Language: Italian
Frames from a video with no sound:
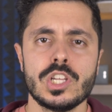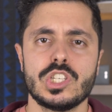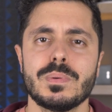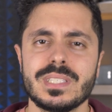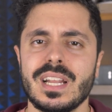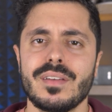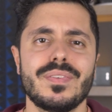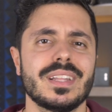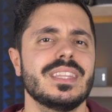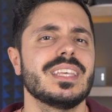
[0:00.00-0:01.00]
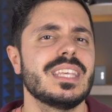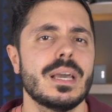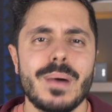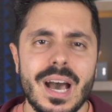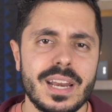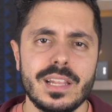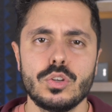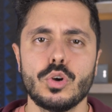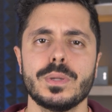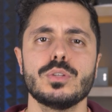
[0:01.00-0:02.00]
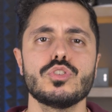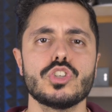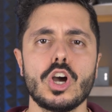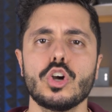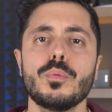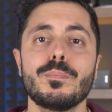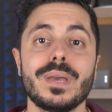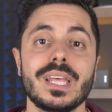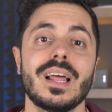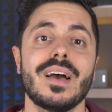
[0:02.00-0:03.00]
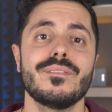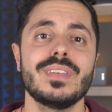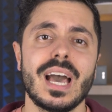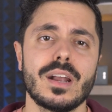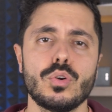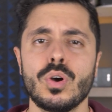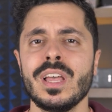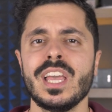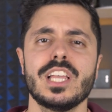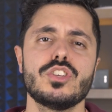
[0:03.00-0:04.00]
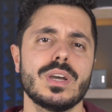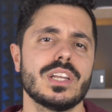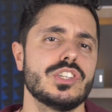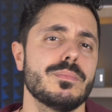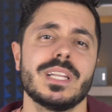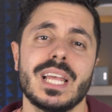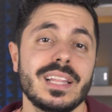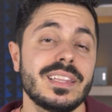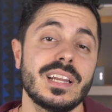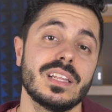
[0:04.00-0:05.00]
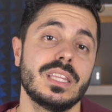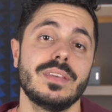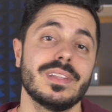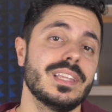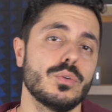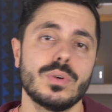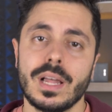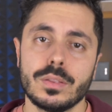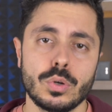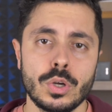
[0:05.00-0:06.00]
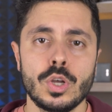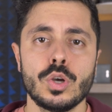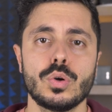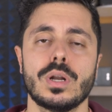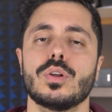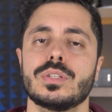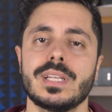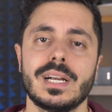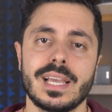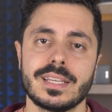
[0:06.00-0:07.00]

Ci basterà infatti chiamare il nome di un gioco per avviarlo e giocarci in maniera interattiva dialogando con la nostra